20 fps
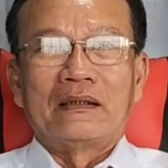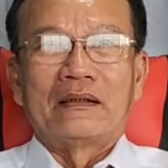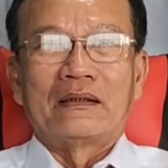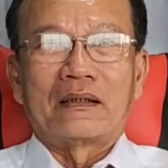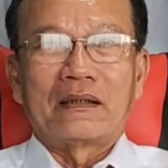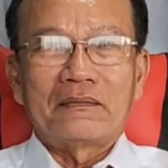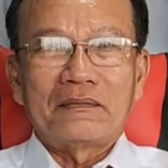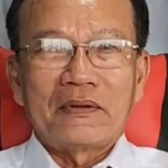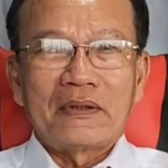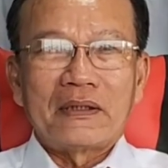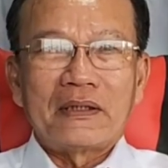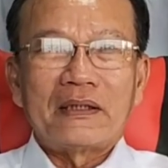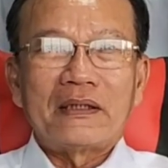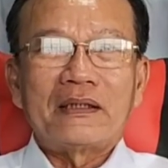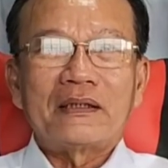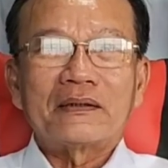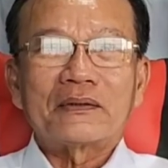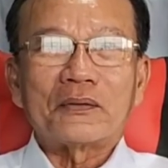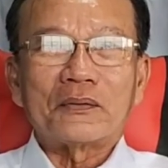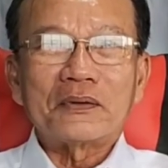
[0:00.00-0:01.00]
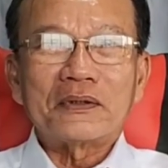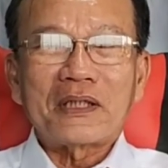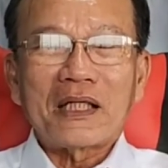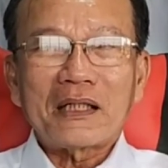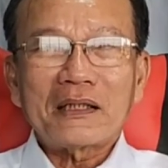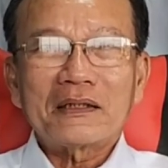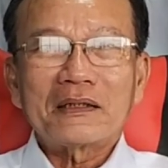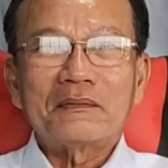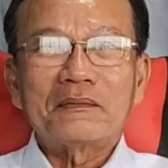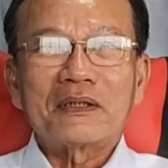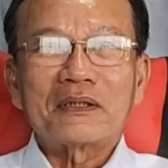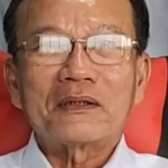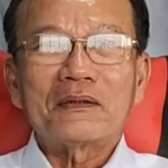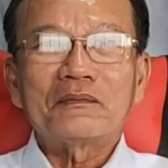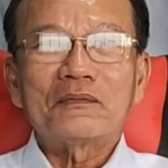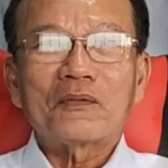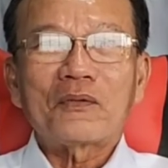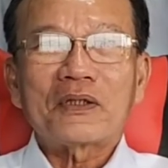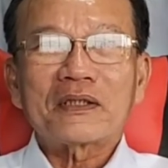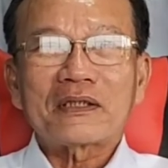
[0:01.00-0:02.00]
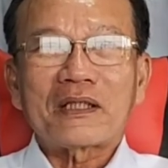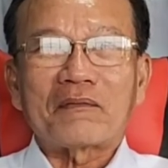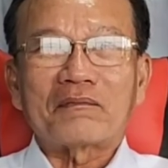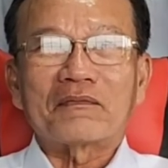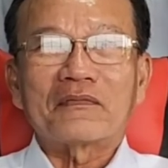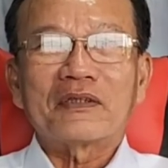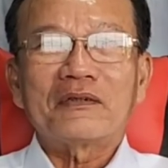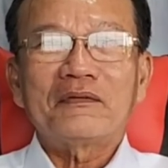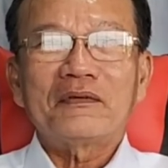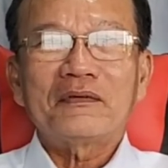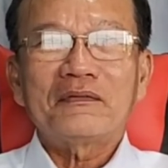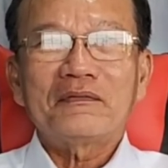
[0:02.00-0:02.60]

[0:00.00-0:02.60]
nói về tuổi tác thì mình không à. quan trọng với